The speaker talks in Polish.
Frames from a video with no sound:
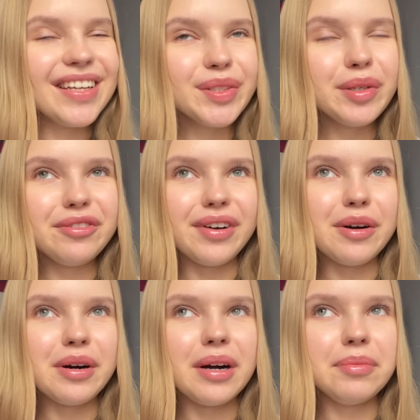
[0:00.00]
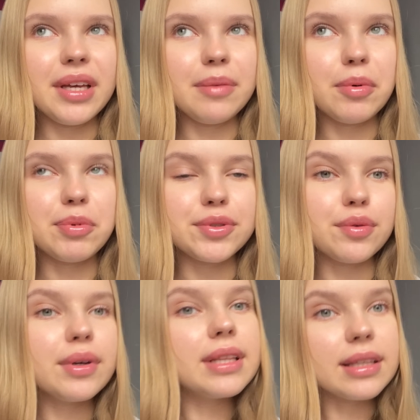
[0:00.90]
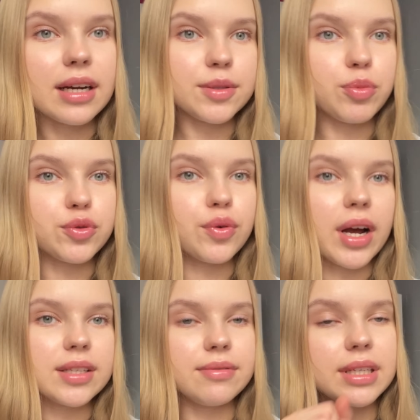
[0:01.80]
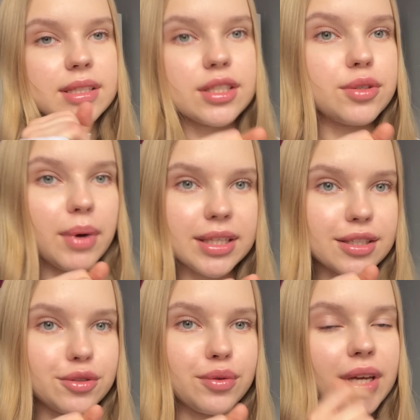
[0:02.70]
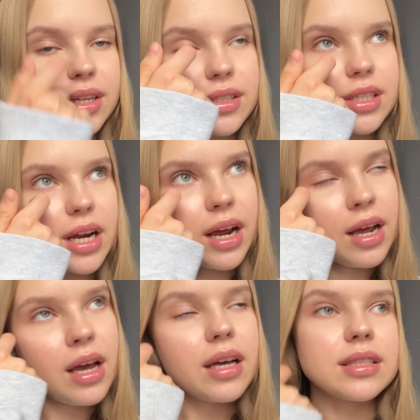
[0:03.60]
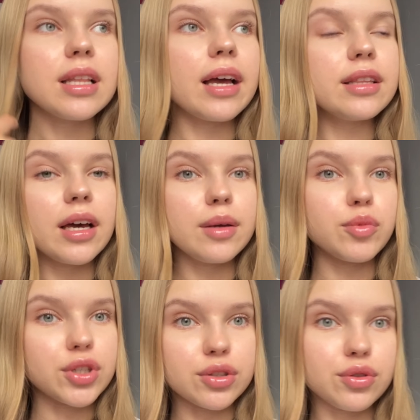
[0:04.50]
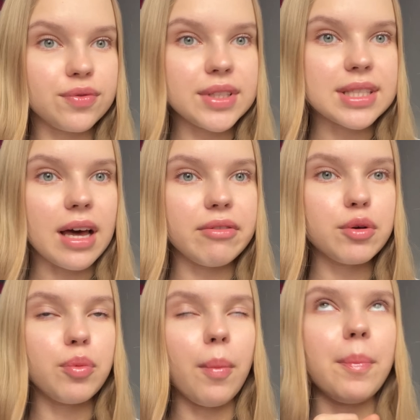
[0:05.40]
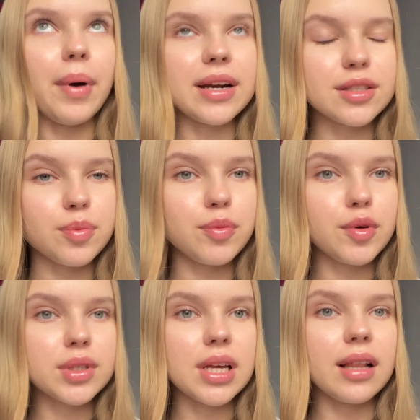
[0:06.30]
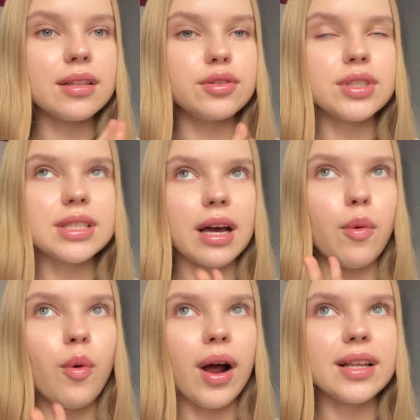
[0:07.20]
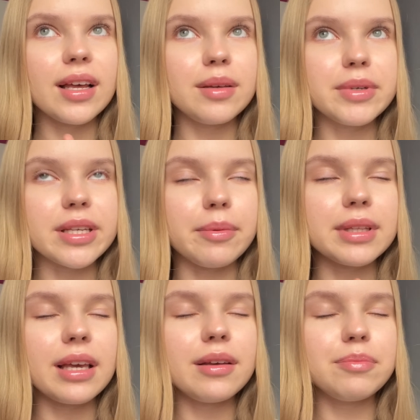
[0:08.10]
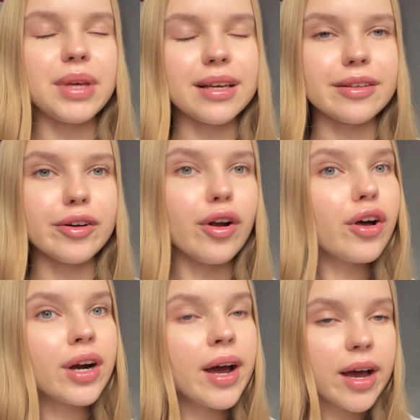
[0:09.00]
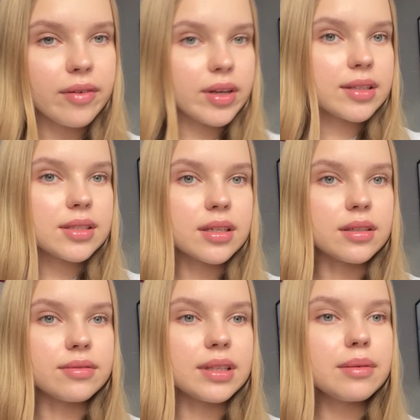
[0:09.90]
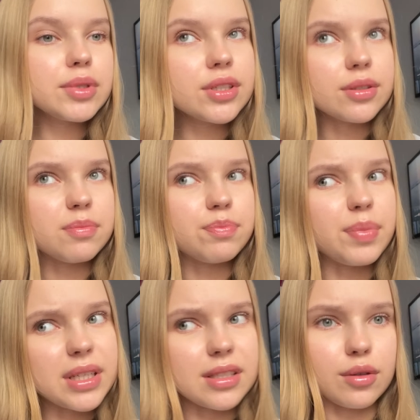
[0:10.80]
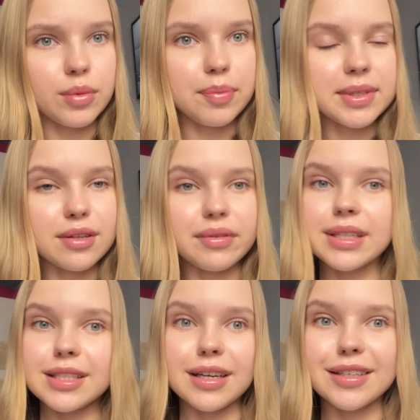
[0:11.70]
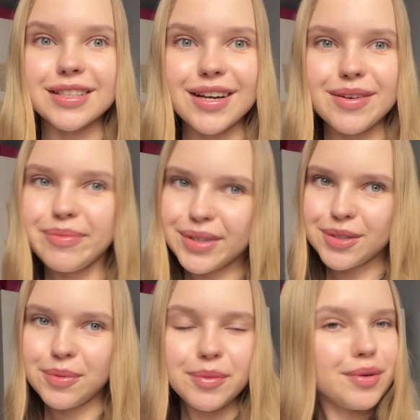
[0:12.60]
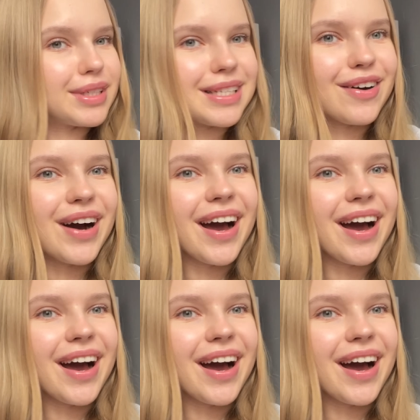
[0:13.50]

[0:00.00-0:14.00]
anulowałam i po prostu idę teraz poszukać, więc trzymajcie kciuki, że znajdę i może ktoś wystawił, bo bardzo bym ją chciała, dlatego że jest taka ładna, niebieska matki piękny kolor, więc e, wydaje mi się, że będzie do mnie pasować, także bardzo bym ją chciała.